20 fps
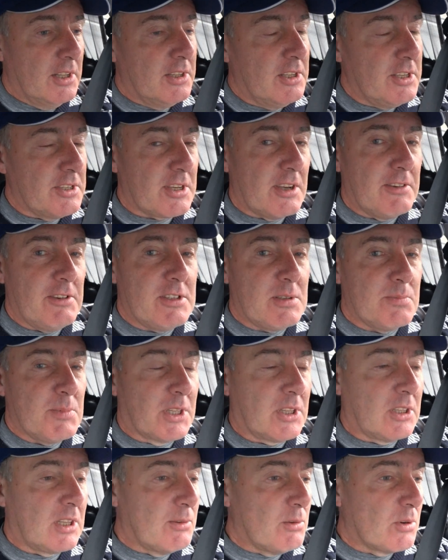
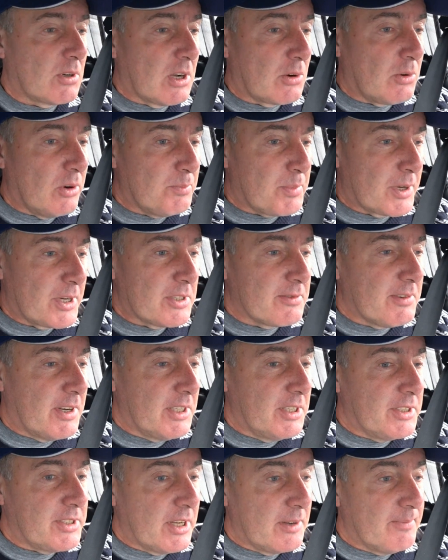независимо от того, какой
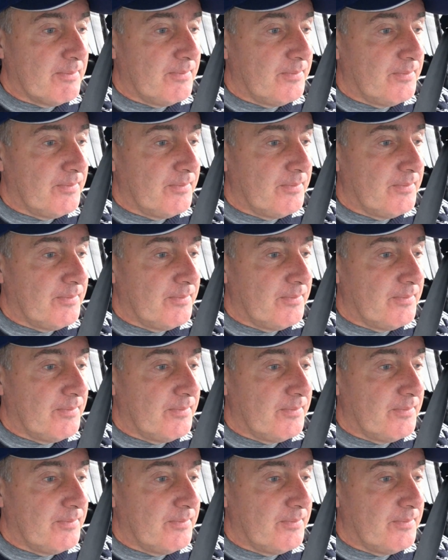производитель.